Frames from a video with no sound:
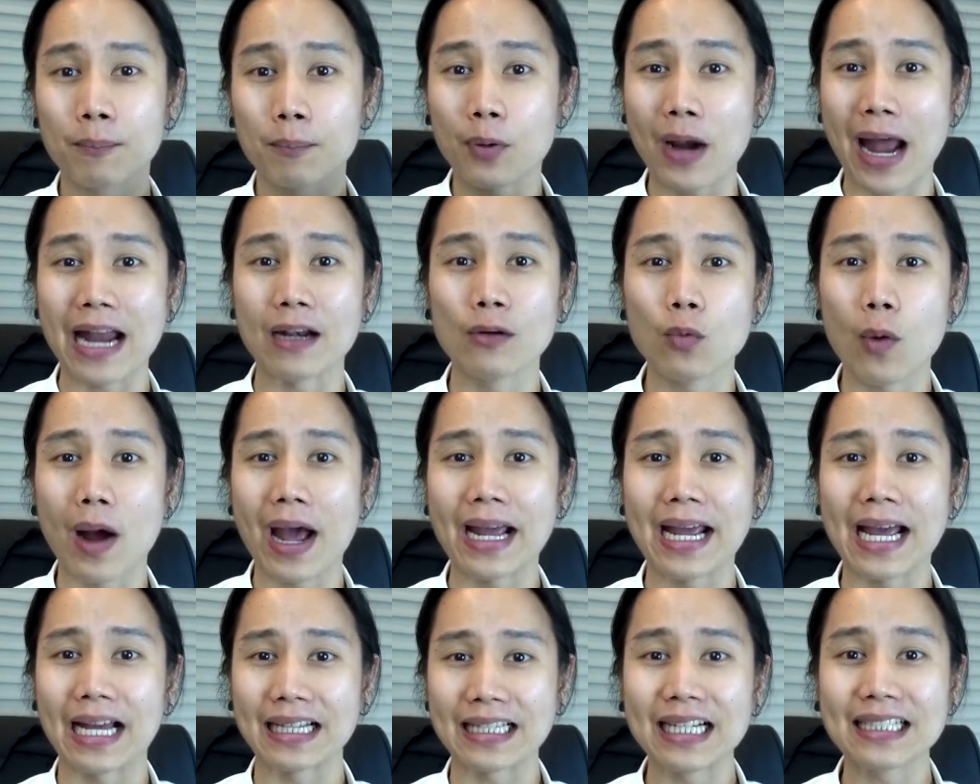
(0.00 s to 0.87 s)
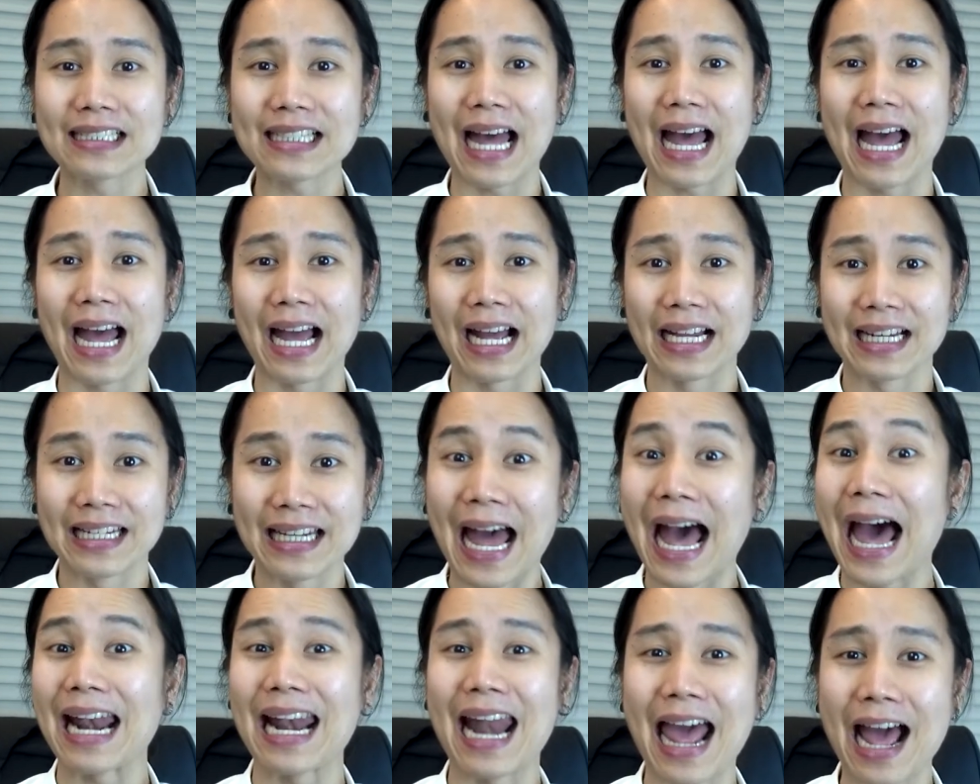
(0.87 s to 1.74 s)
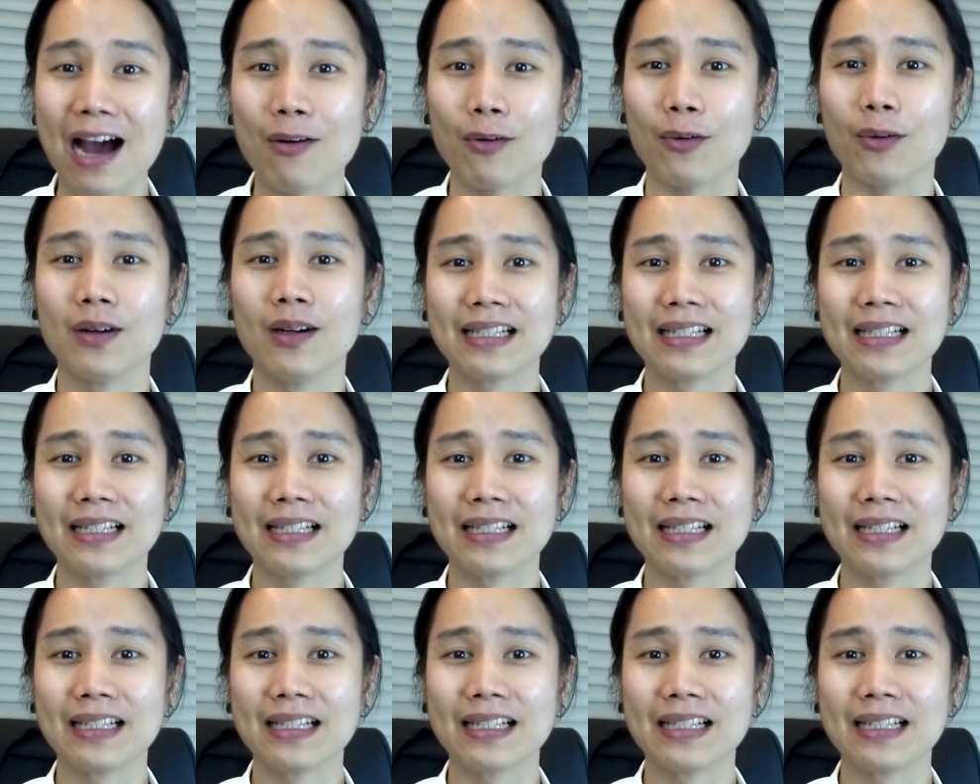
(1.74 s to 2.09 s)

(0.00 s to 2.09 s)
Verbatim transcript: แพลนไว้อะตั้งแต่นานแล้ว